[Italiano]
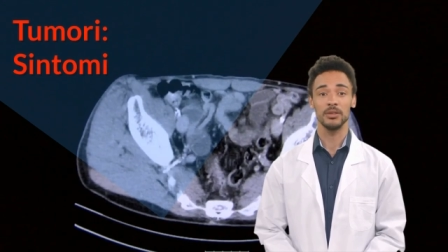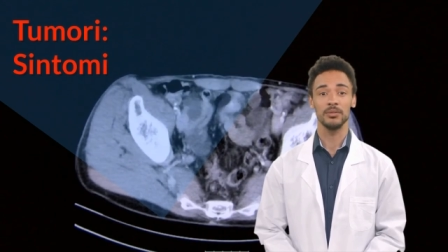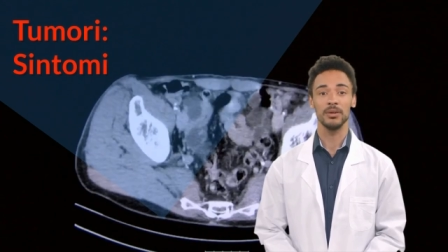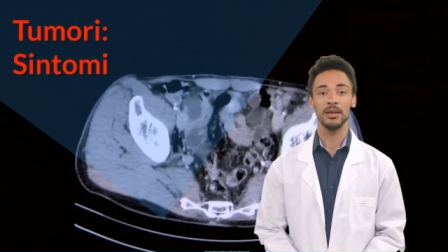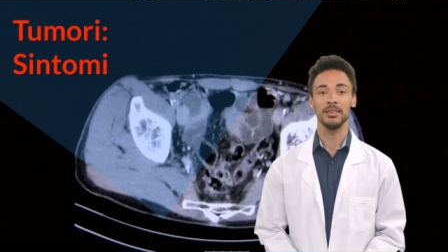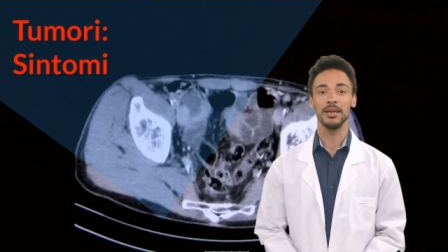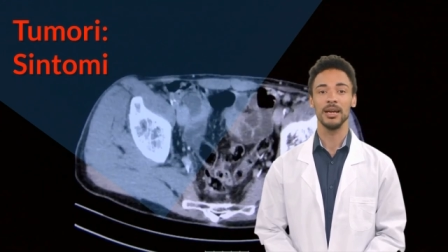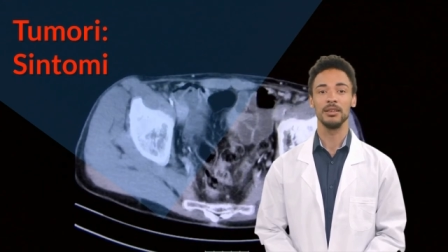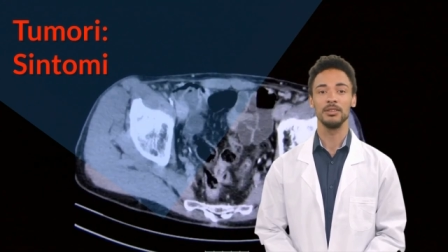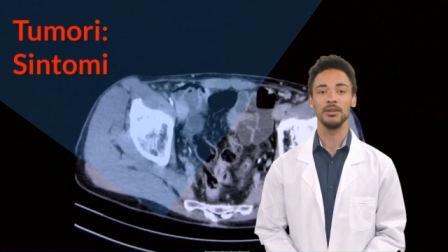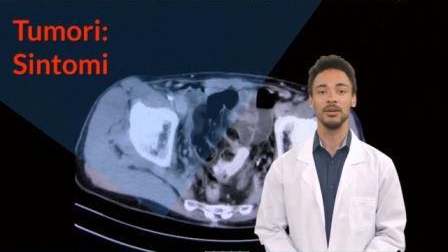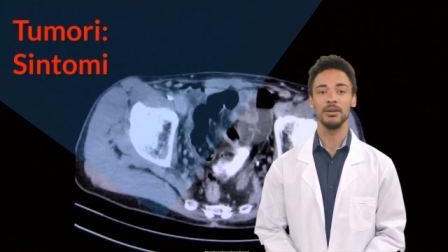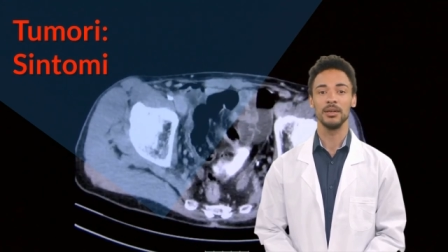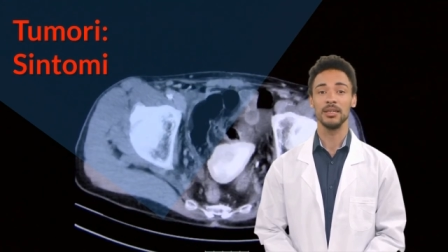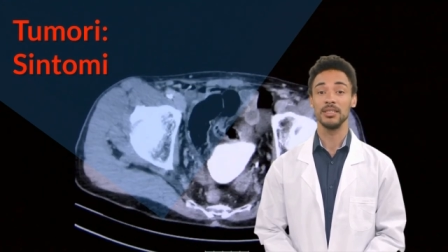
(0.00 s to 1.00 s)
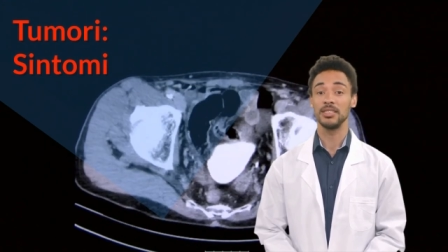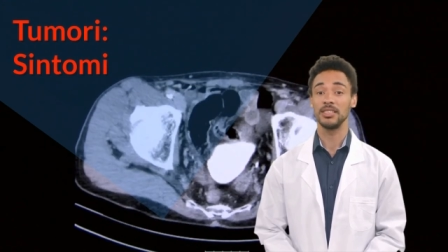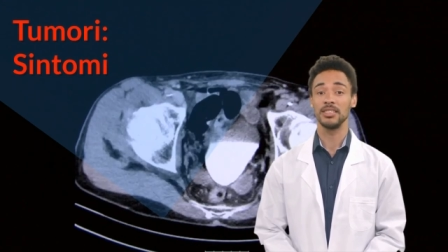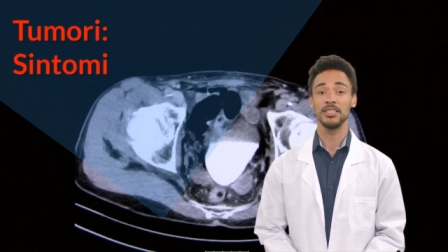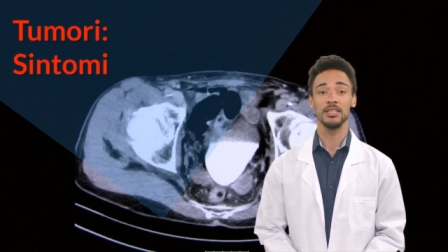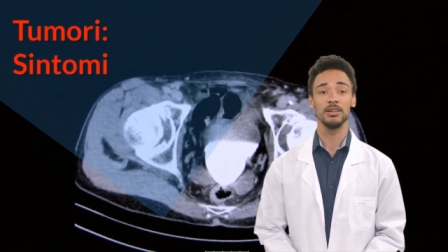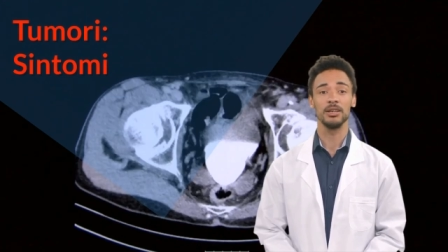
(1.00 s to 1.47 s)
Pertanto, se
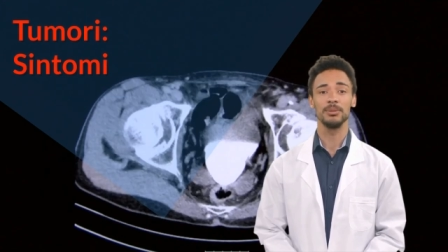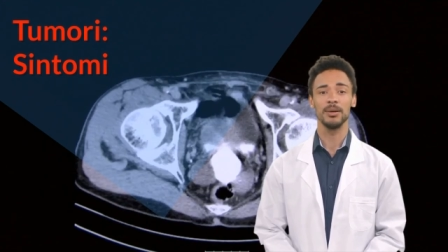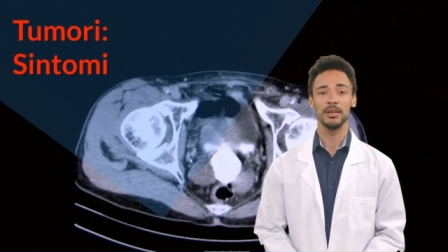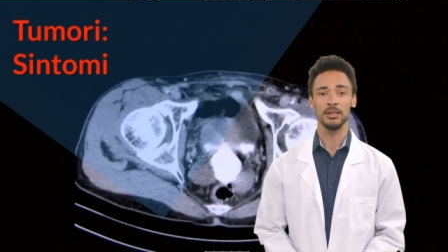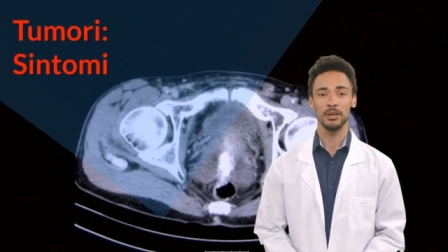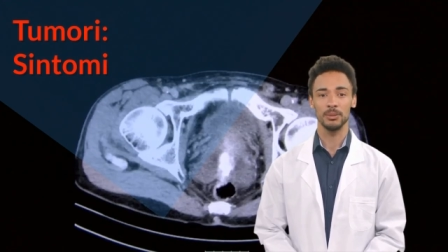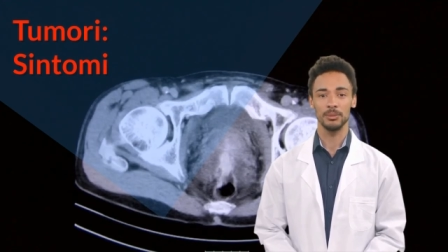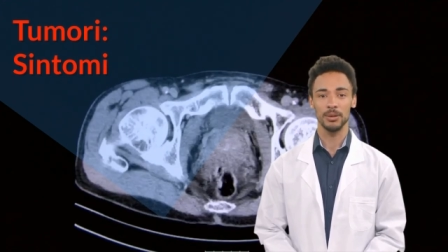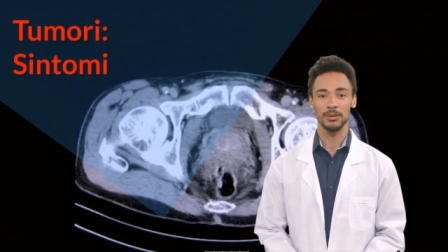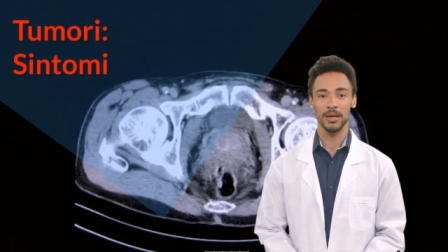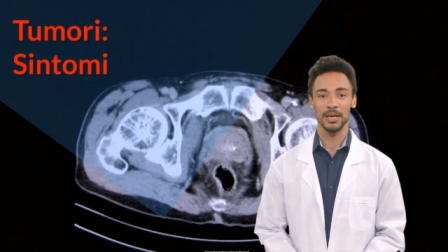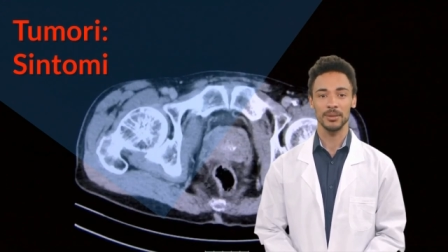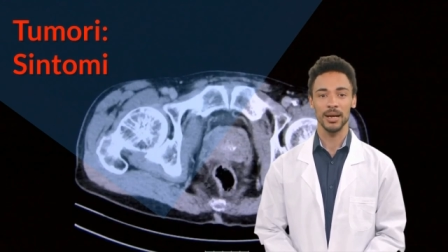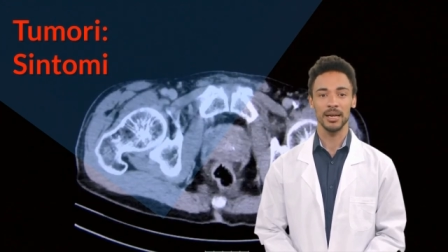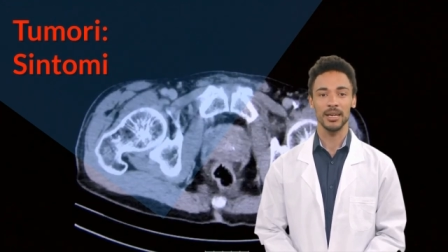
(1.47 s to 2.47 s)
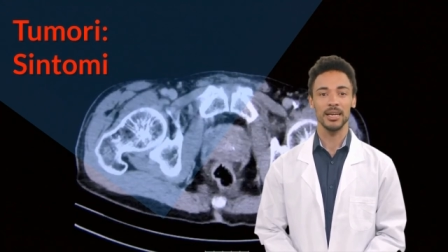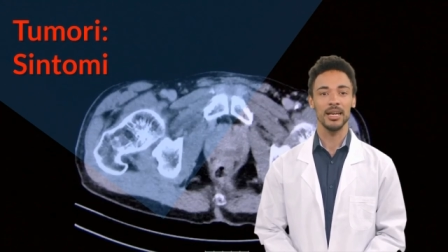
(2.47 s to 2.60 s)
si sospetta un problema,